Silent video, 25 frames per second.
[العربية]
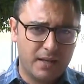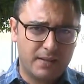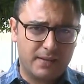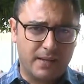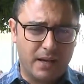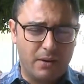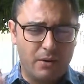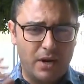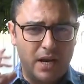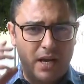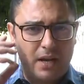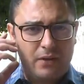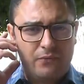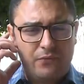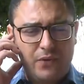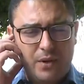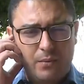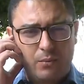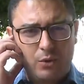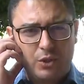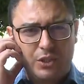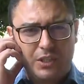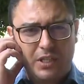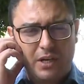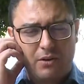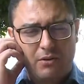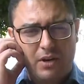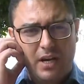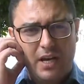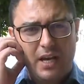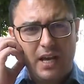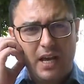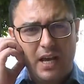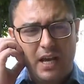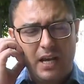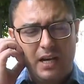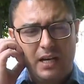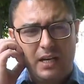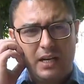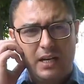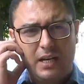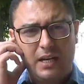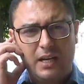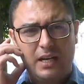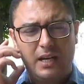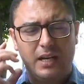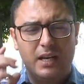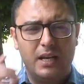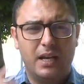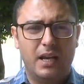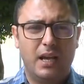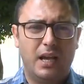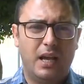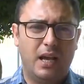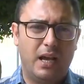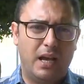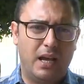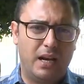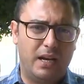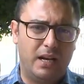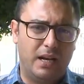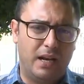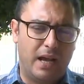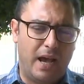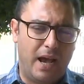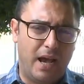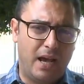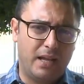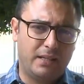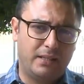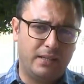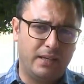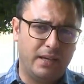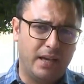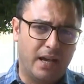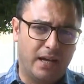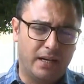سواء في مستواه العادي